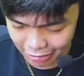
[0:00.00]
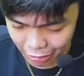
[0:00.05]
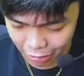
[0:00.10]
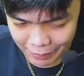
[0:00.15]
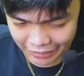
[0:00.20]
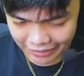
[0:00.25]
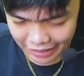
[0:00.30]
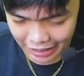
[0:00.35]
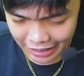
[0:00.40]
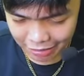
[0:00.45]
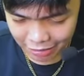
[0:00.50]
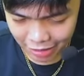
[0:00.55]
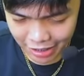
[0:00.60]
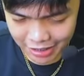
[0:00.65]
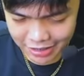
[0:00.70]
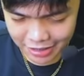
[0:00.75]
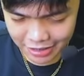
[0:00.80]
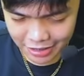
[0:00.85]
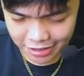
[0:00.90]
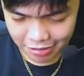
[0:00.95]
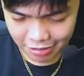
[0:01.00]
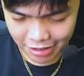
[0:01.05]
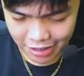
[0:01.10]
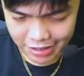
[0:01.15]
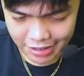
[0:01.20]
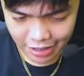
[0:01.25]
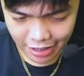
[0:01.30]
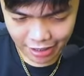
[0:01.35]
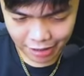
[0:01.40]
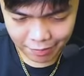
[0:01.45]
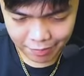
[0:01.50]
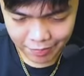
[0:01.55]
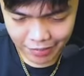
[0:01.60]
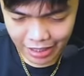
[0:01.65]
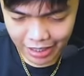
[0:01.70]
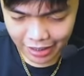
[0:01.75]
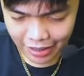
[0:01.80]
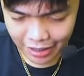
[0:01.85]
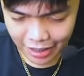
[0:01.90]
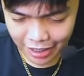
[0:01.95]
to. Patay ito, guys. Tingnan nyo, guys, ha.
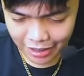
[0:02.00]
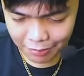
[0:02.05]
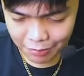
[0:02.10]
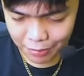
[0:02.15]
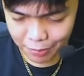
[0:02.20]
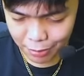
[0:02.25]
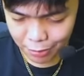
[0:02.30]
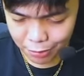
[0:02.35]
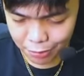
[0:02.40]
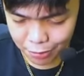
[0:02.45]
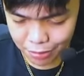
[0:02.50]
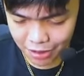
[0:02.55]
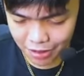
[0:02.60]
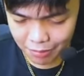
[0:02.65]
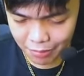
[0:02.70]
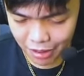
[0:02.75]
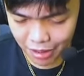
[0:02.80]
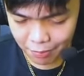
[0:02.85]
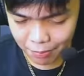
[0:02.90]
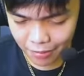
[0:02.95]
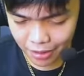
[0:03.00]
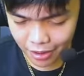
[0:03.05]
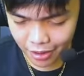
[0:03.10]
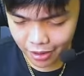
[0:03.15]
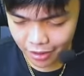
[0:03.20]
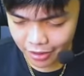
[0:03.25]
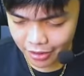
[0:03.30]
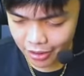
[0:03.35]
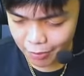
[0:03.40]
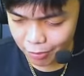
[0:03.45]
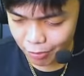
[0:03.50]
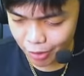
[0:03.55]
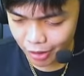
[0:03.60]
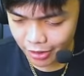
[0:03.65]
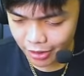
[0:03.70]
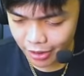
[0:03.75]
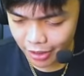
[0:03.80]
Kahit may Bruno dyan, mga par. Hindi puwad